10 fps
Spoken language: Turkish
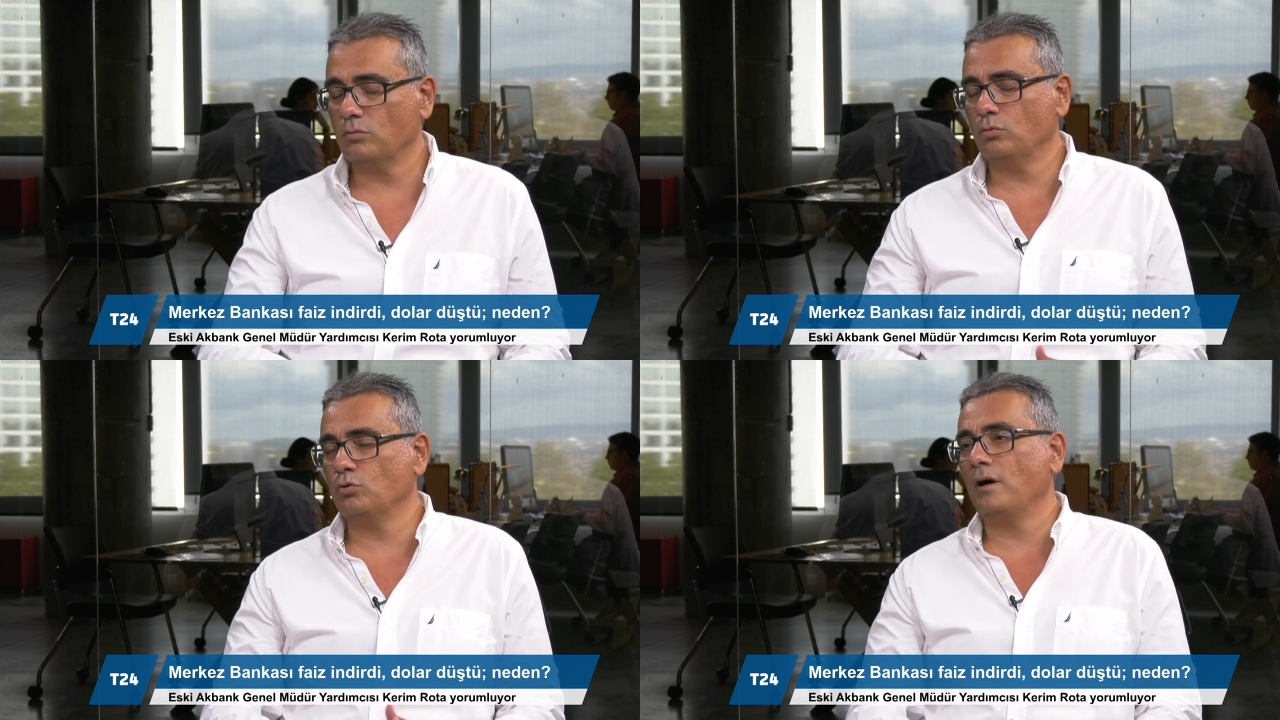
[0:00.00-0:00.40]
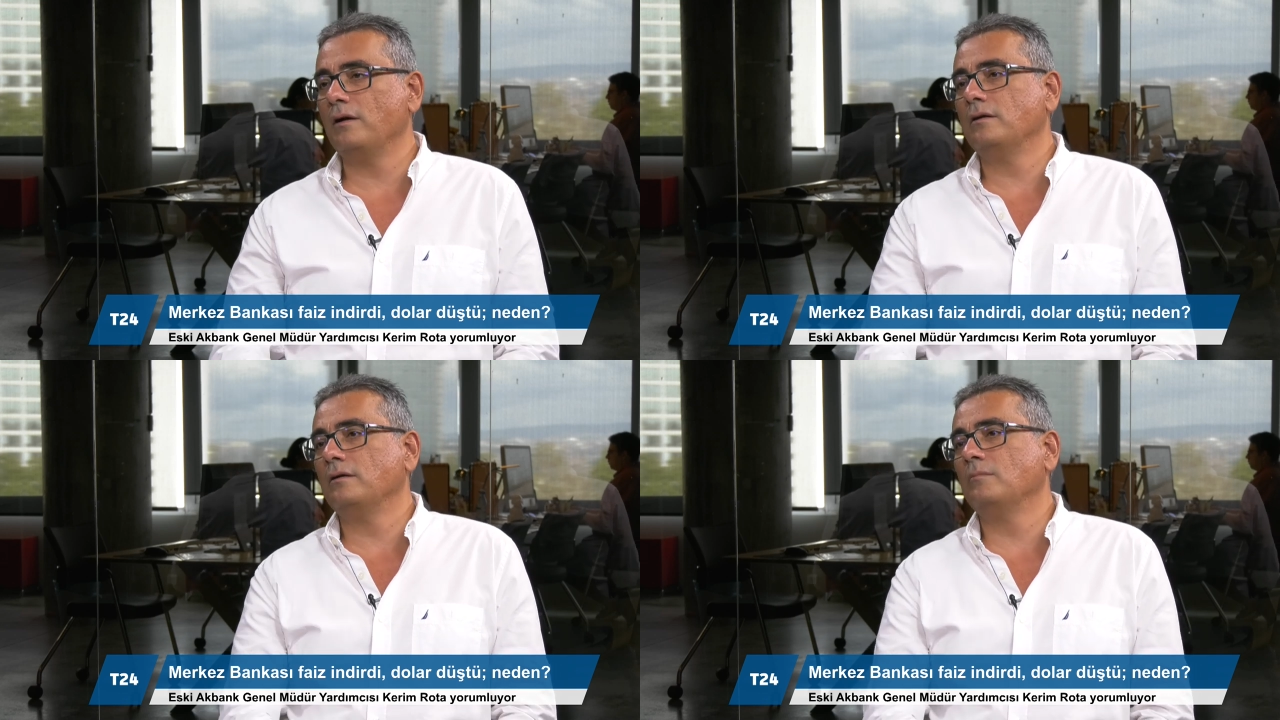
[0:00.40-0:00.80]

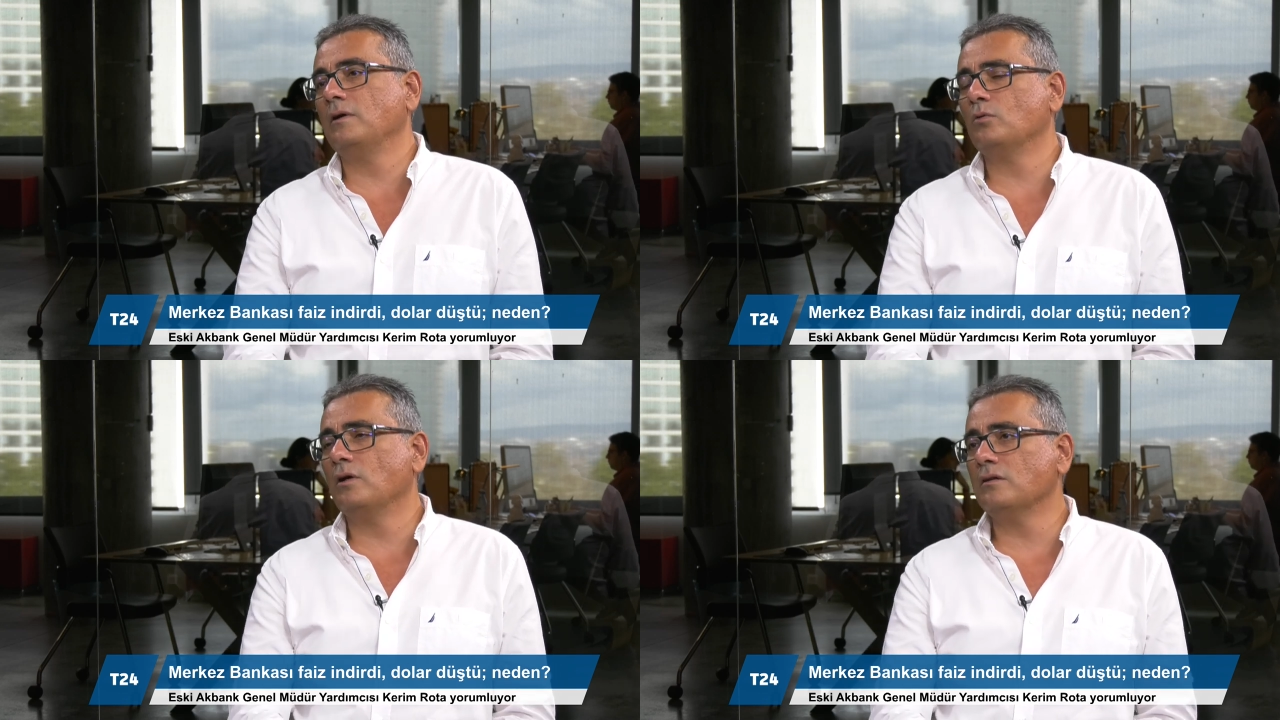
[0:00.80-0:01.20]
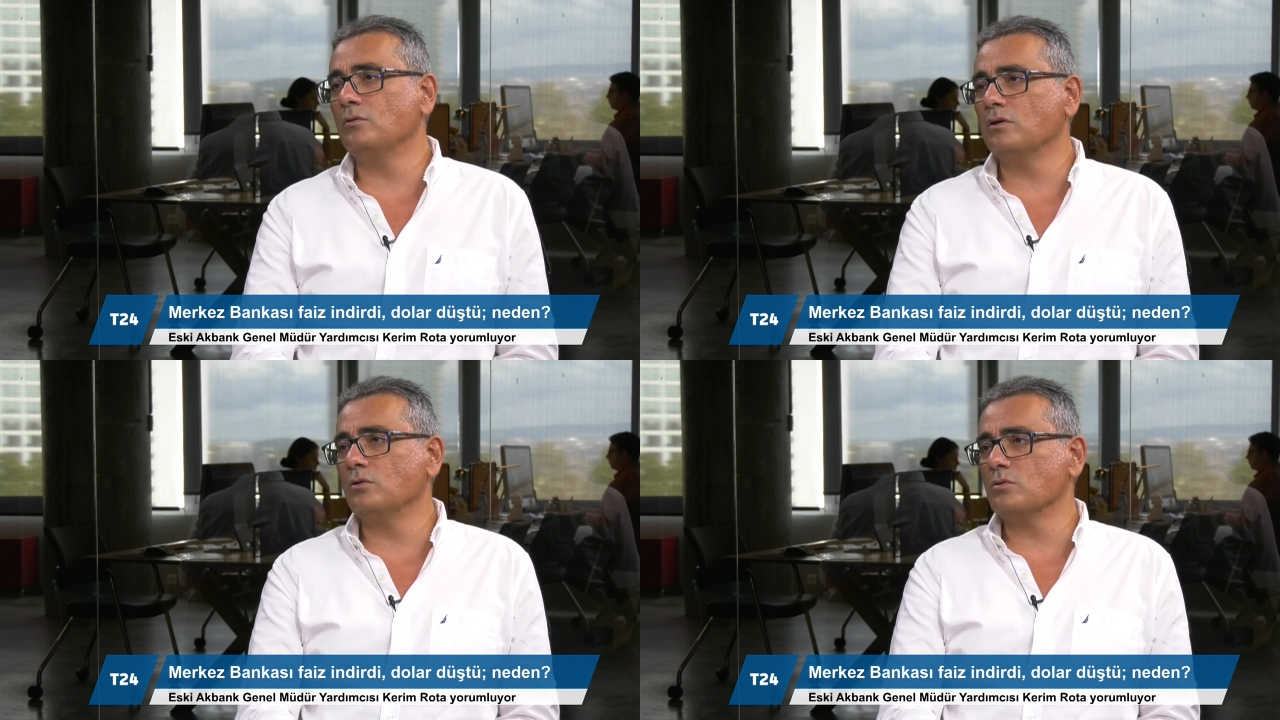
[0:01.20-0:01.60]
tutarlı mevduattan
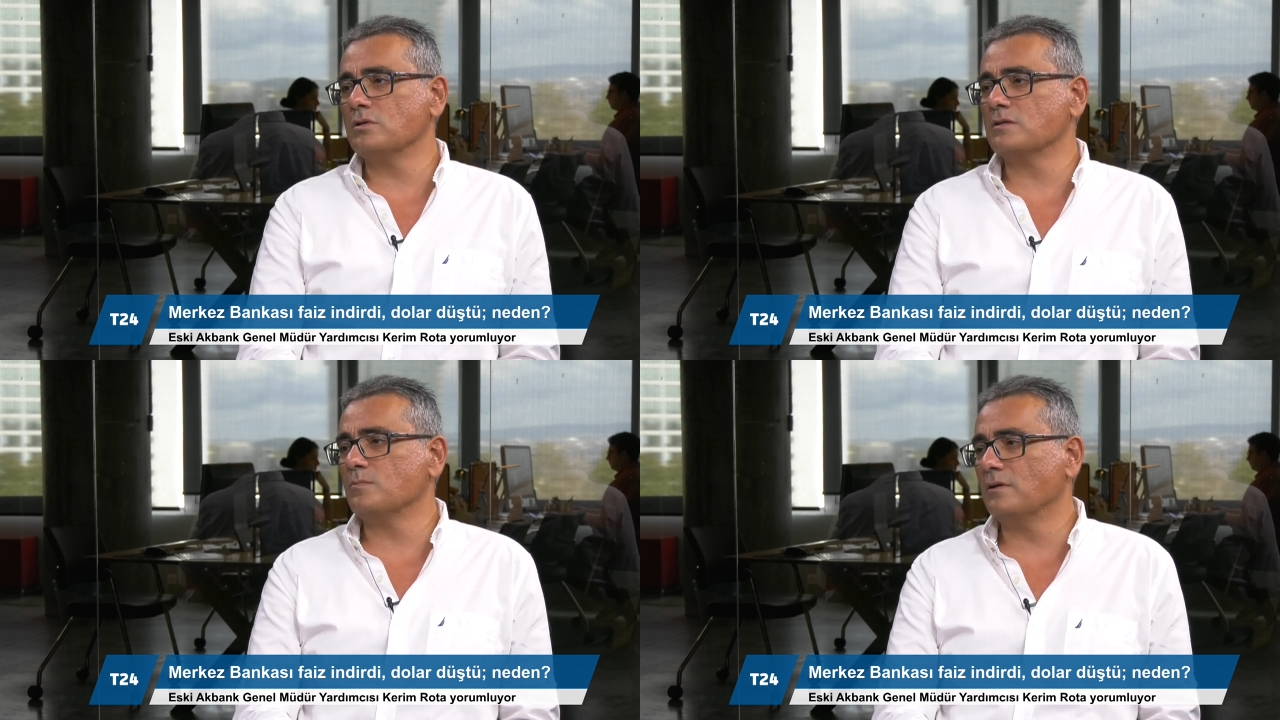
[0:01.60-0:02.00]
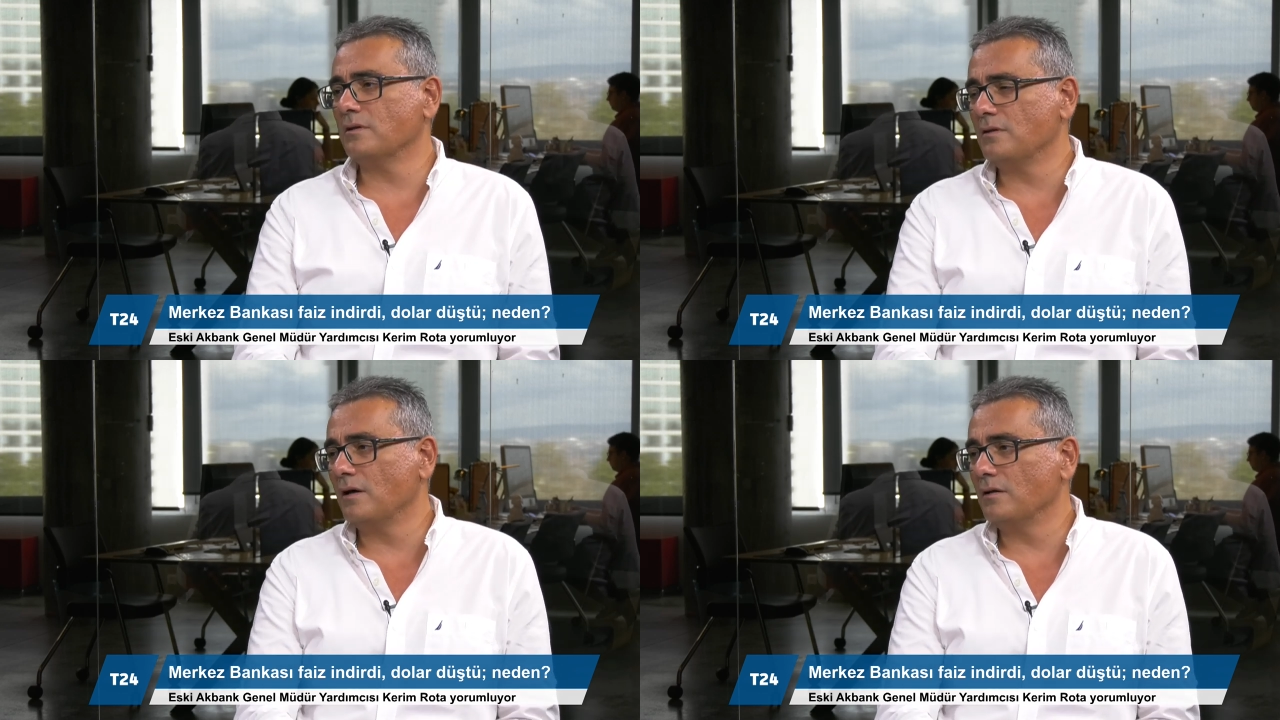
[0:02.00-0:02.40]
17-18
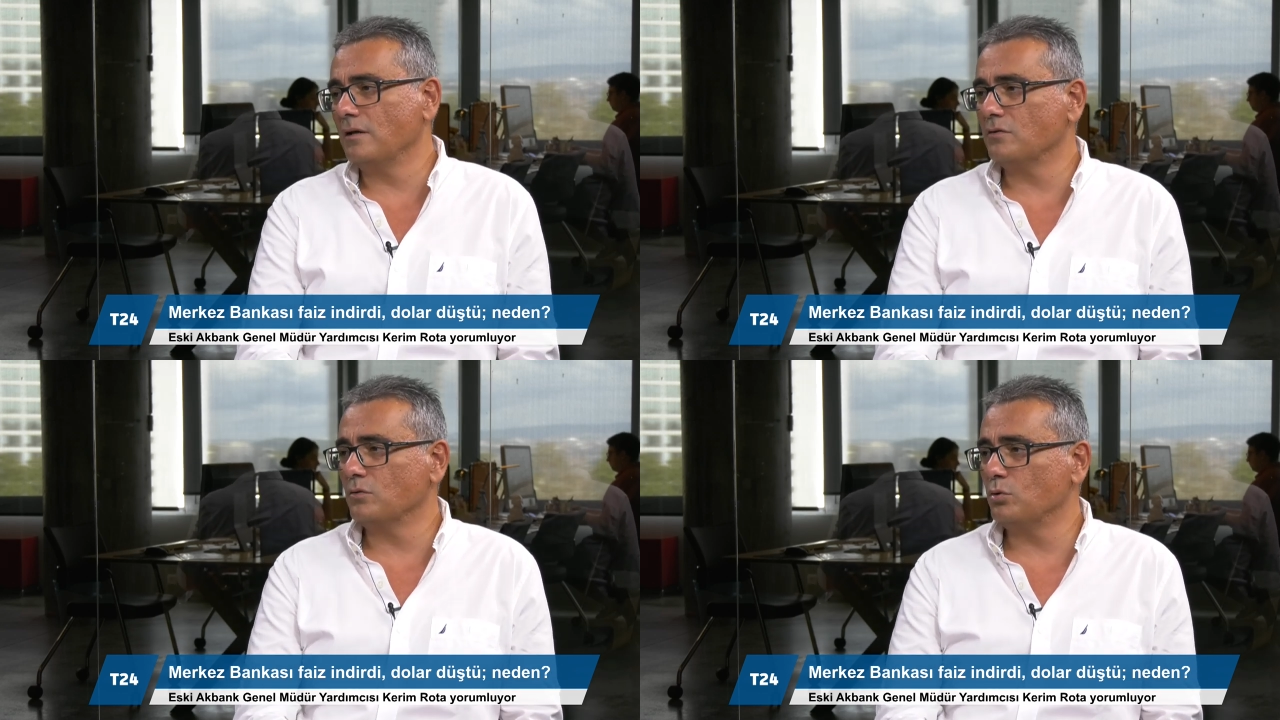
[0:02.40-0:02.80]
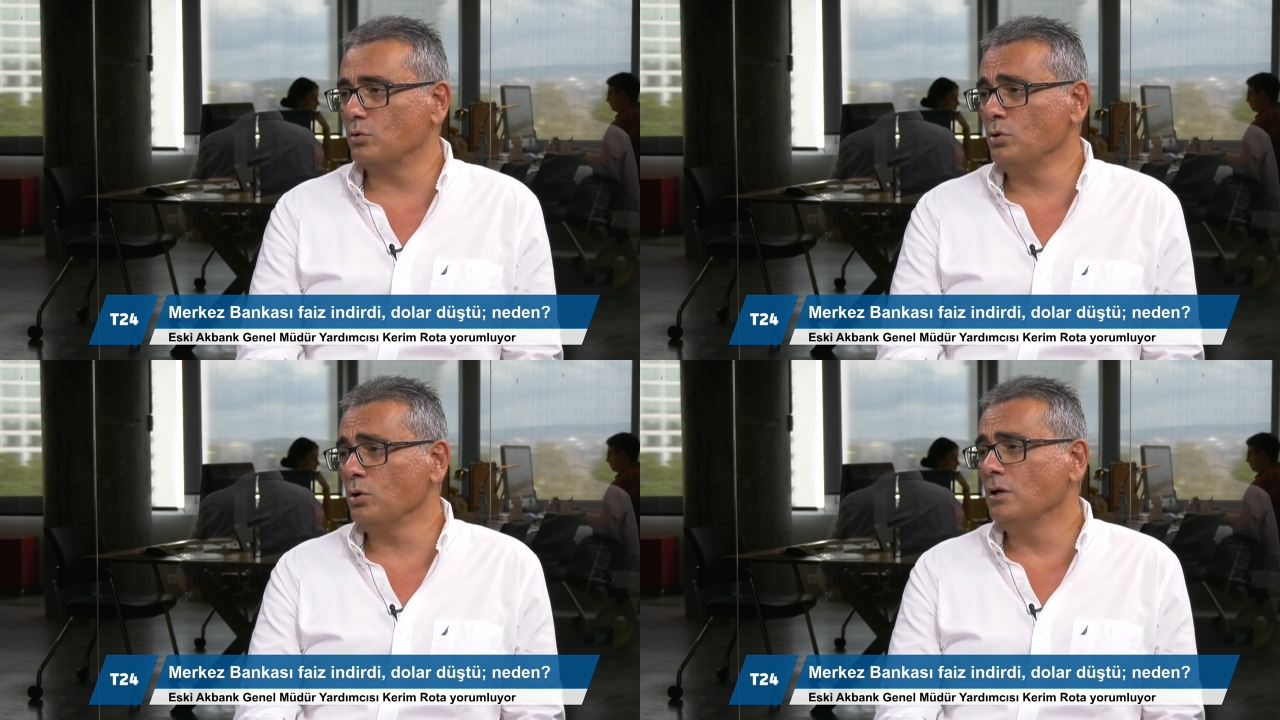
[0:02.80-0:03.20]
bandında dalgalandığını
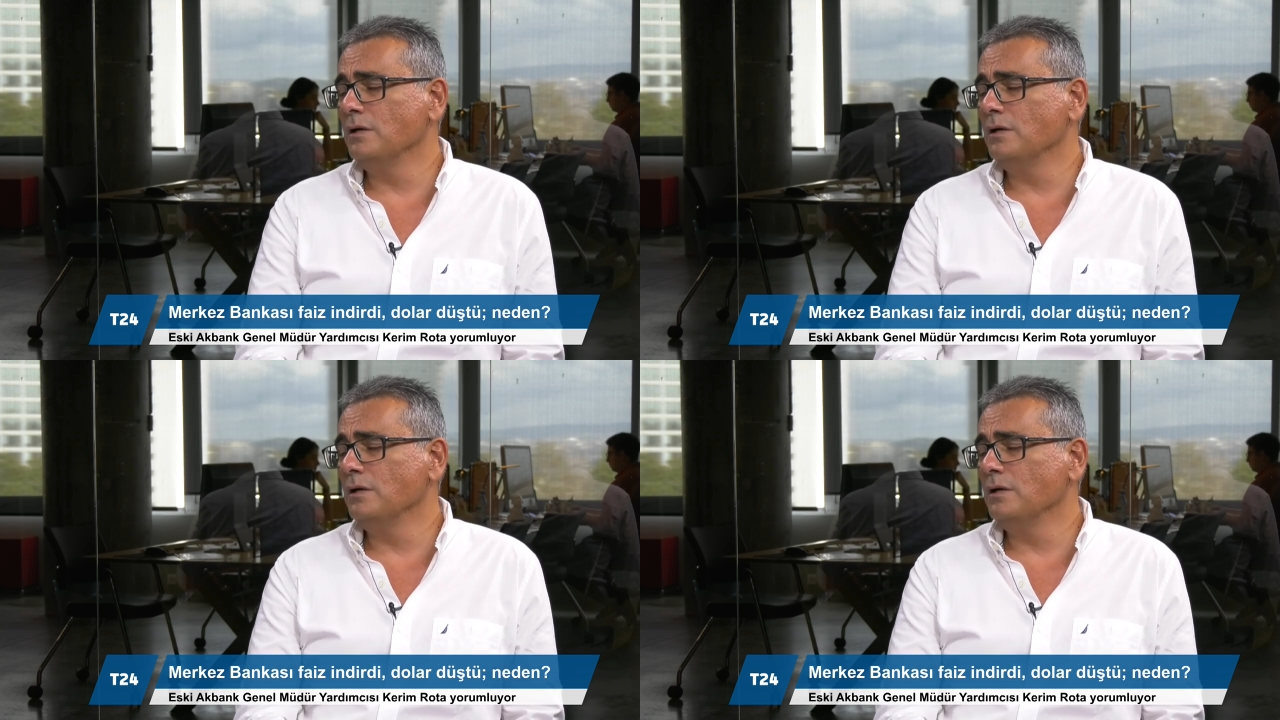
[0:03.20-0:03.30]
görüyorduk.